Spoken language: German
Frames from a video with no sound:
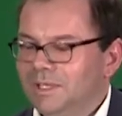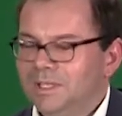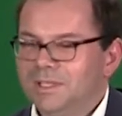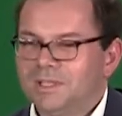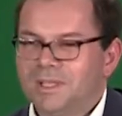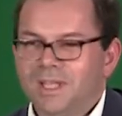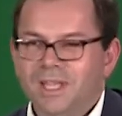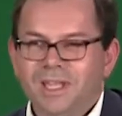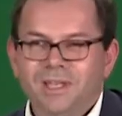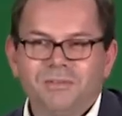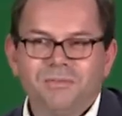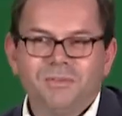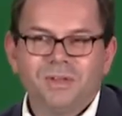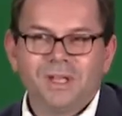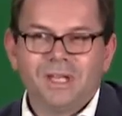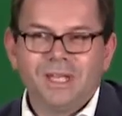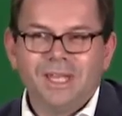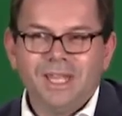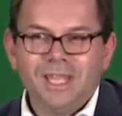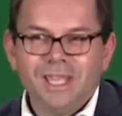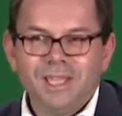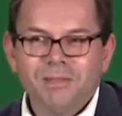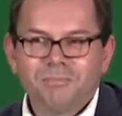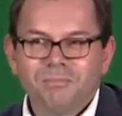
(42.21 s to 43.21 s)
in denen wir
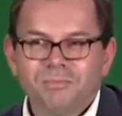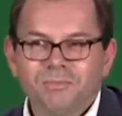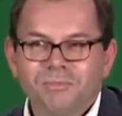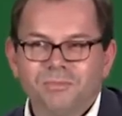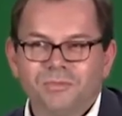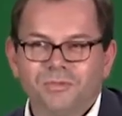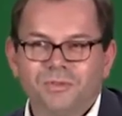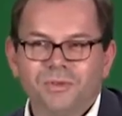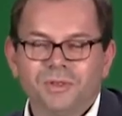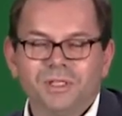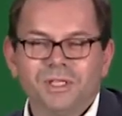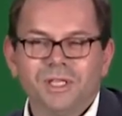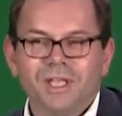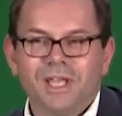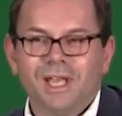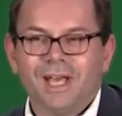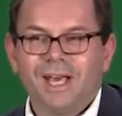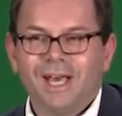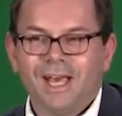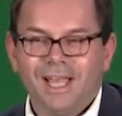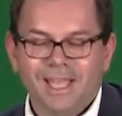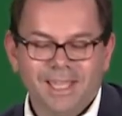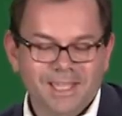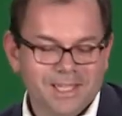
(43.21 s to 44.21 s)
leben, für die
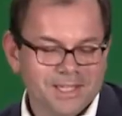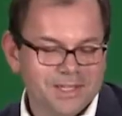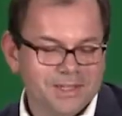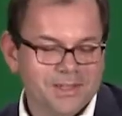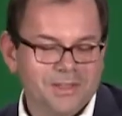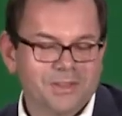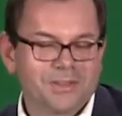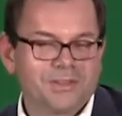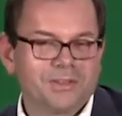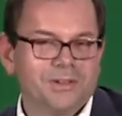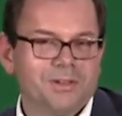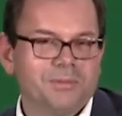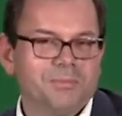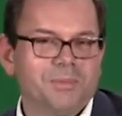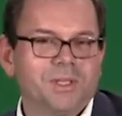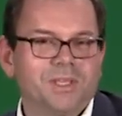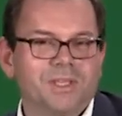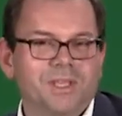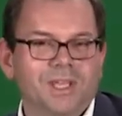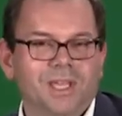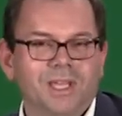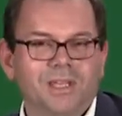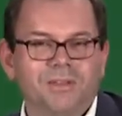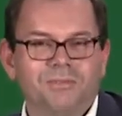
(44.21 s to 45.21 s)
Ereignisse,
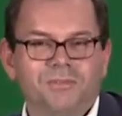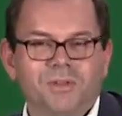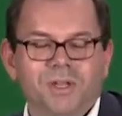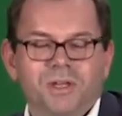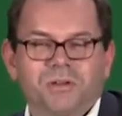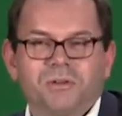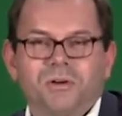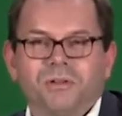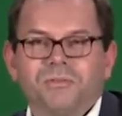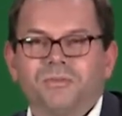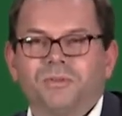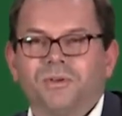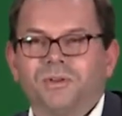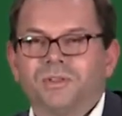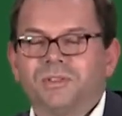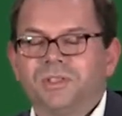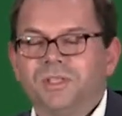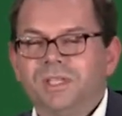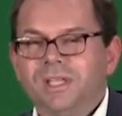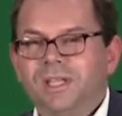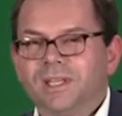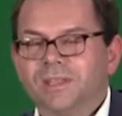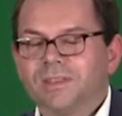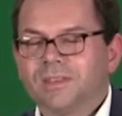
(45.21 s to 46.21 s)
mit denen wir
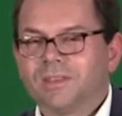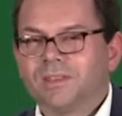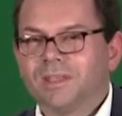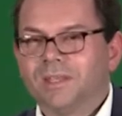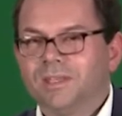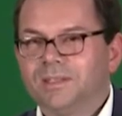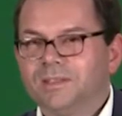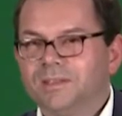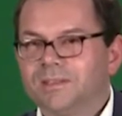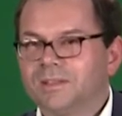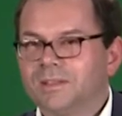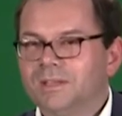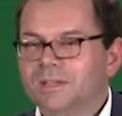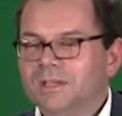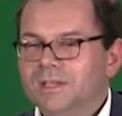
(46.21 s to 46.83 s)
konfrontiert sind.